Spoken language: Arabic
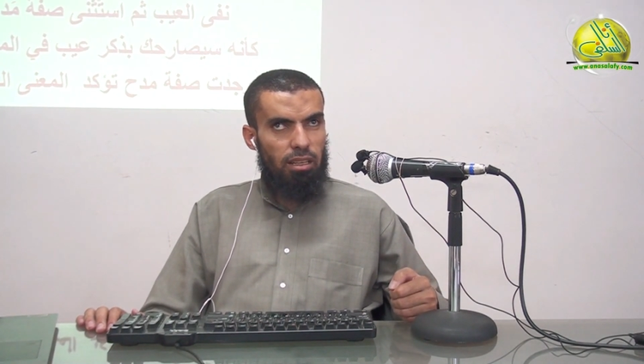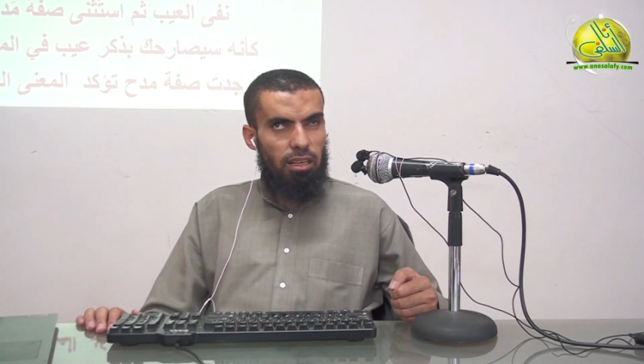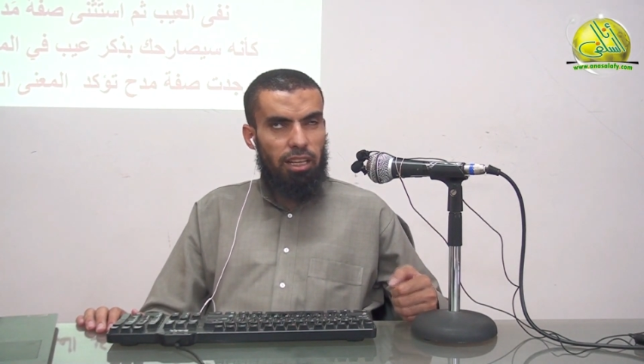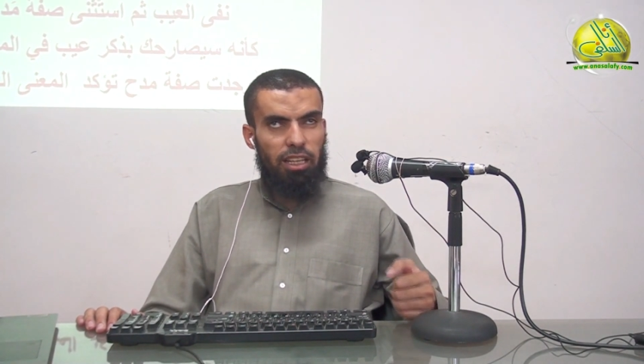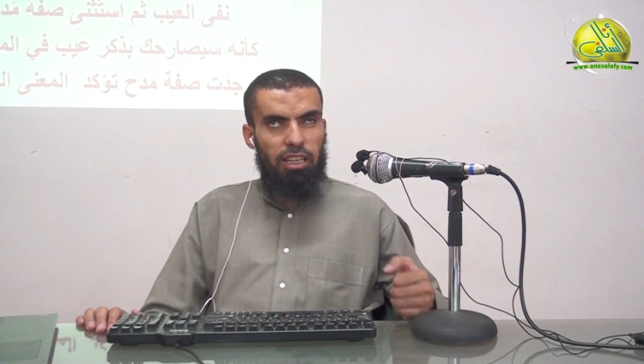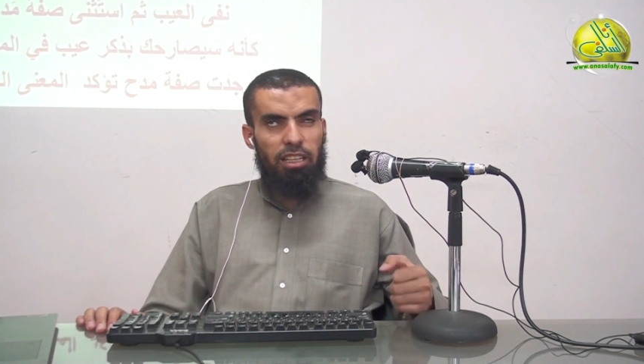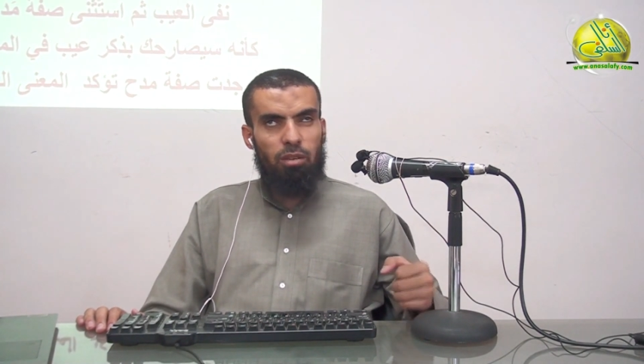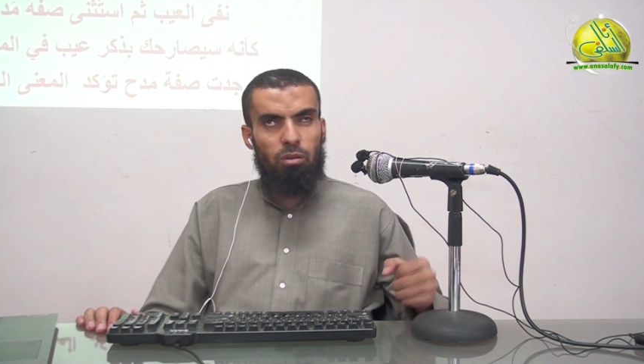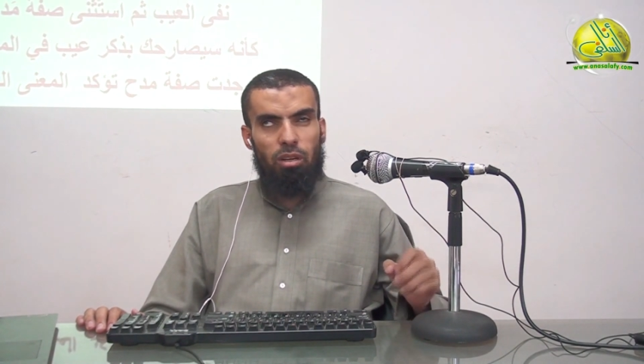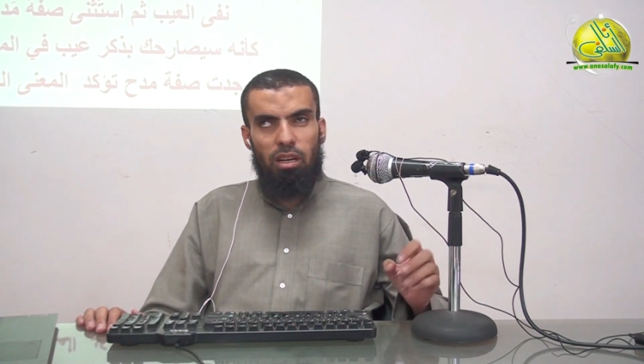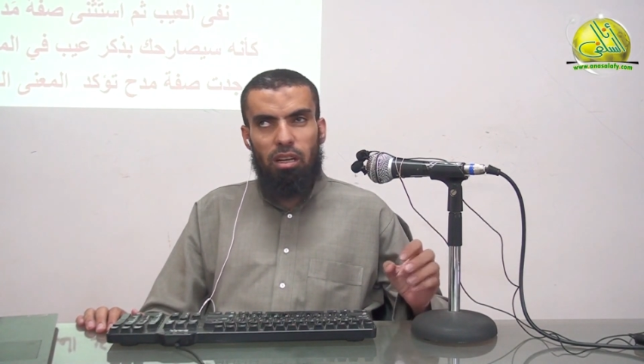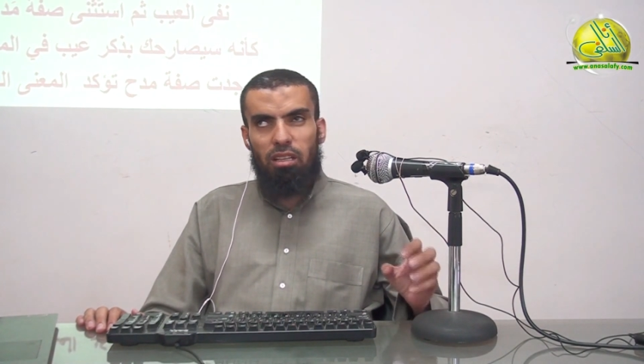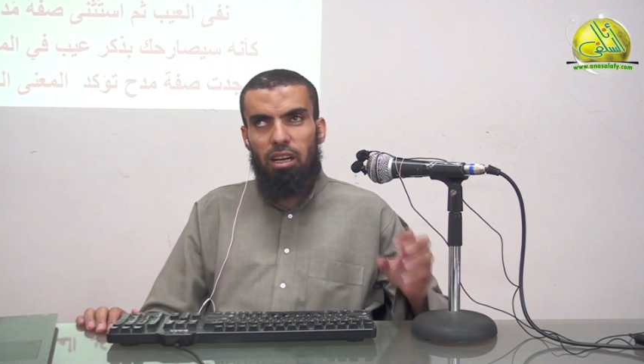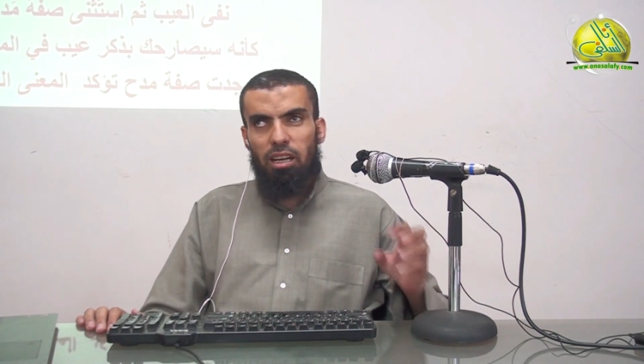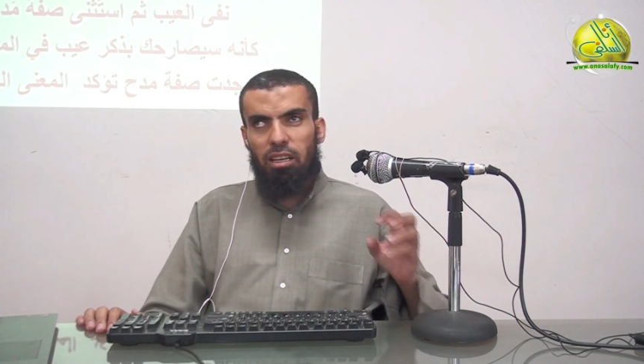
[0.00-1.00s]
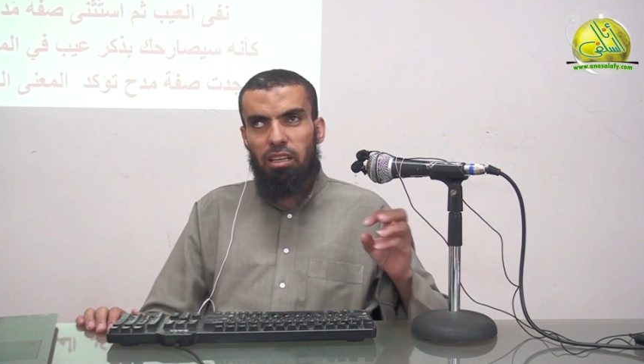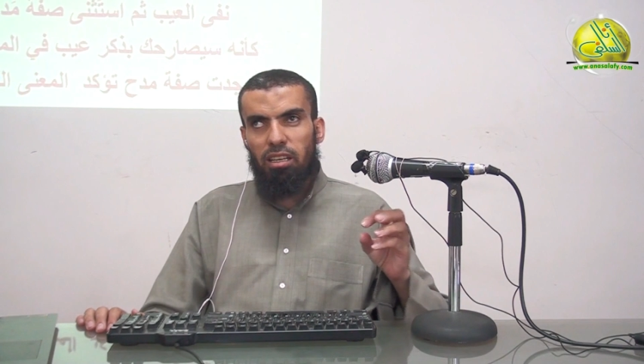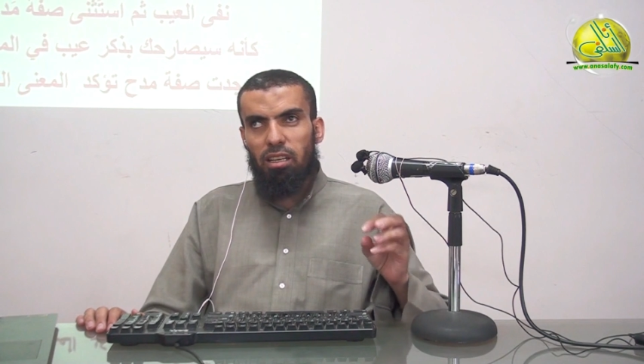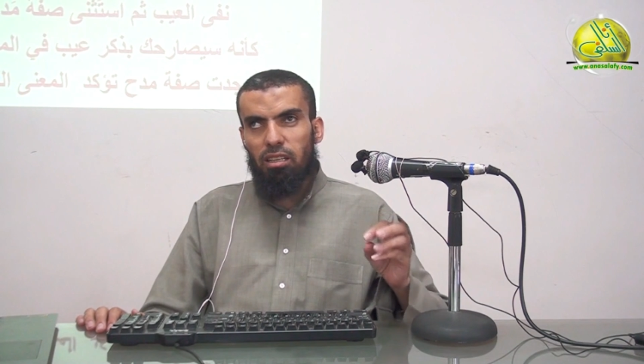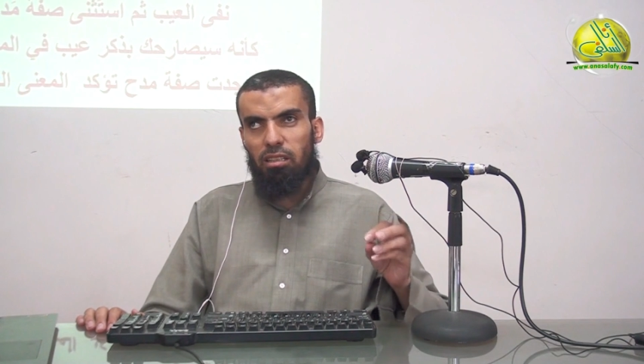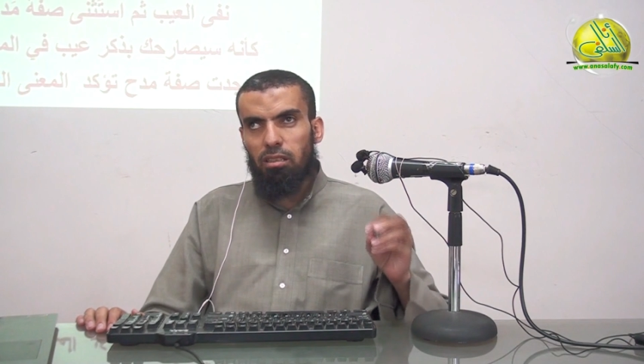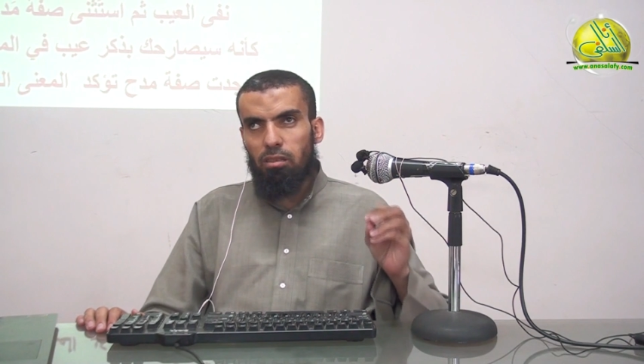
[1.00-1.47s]
لكن احنا قلنا نضع
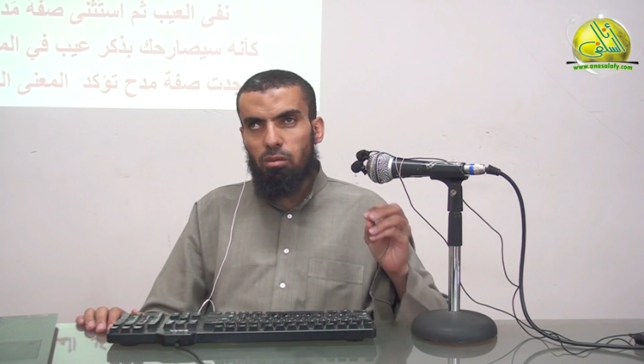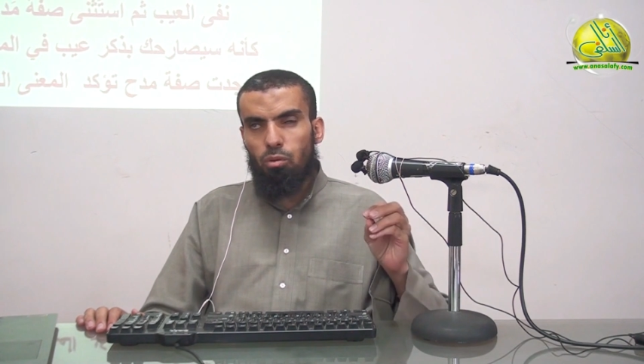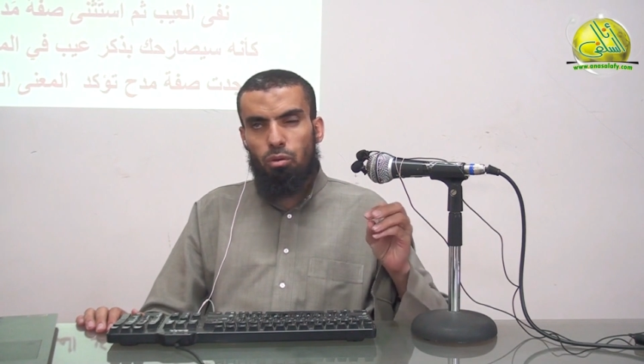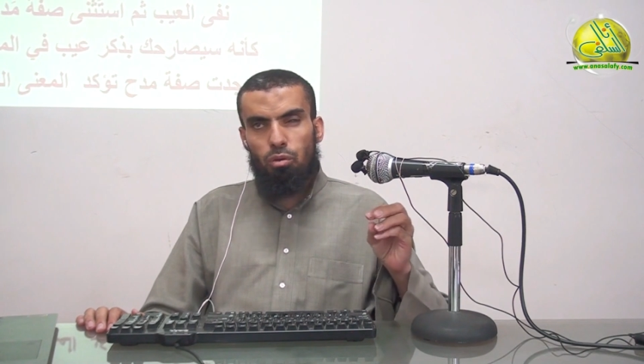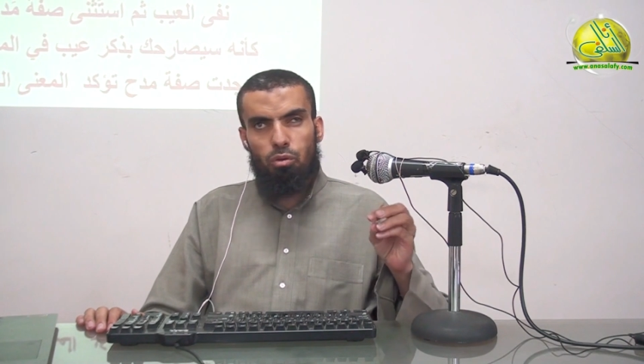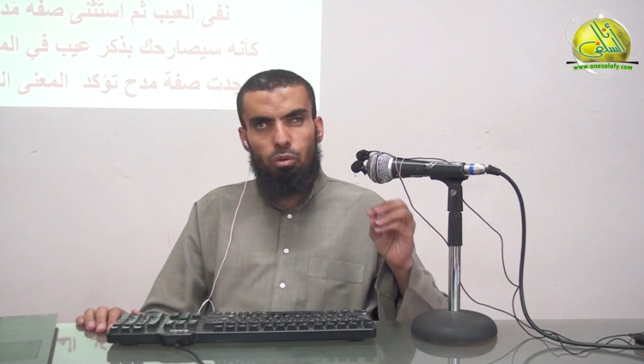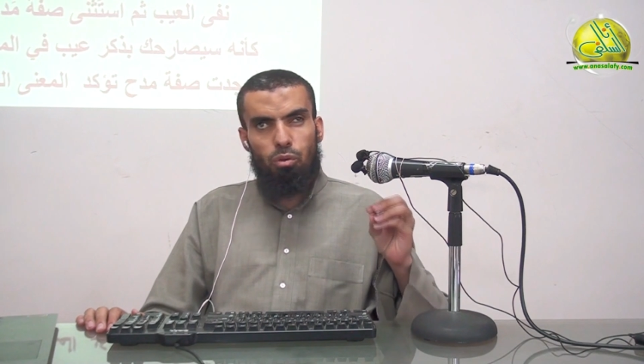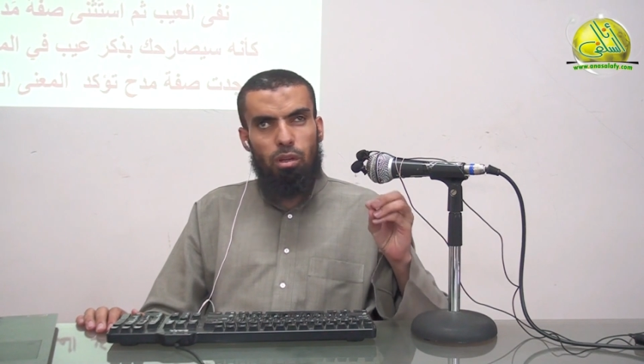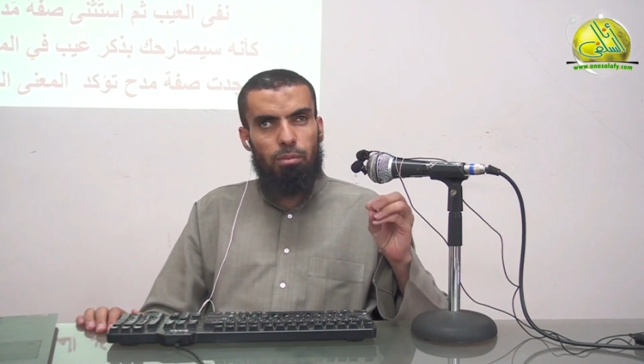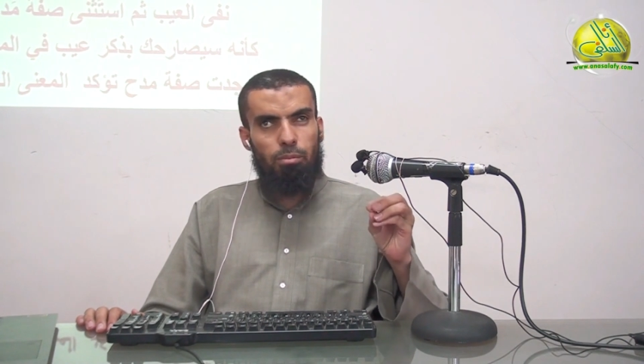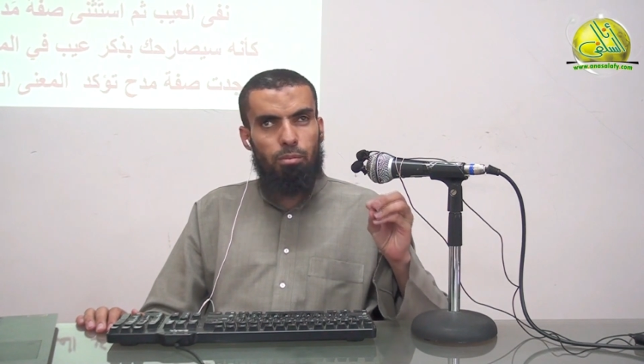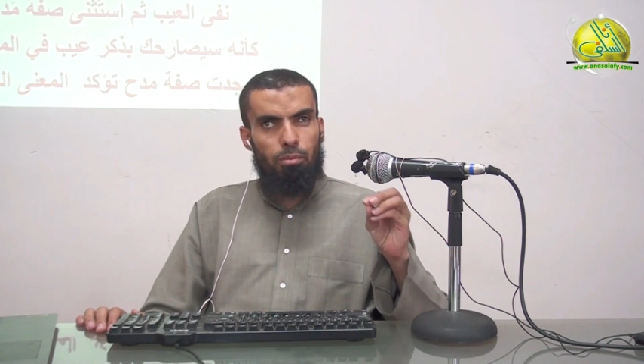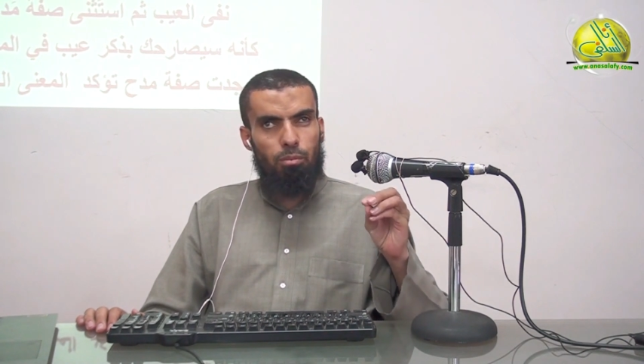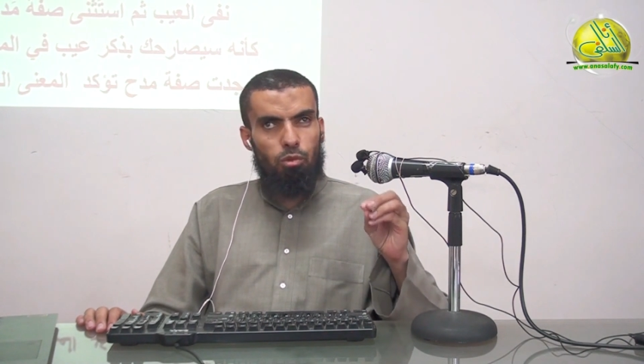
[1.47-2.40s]
الايه كل صوره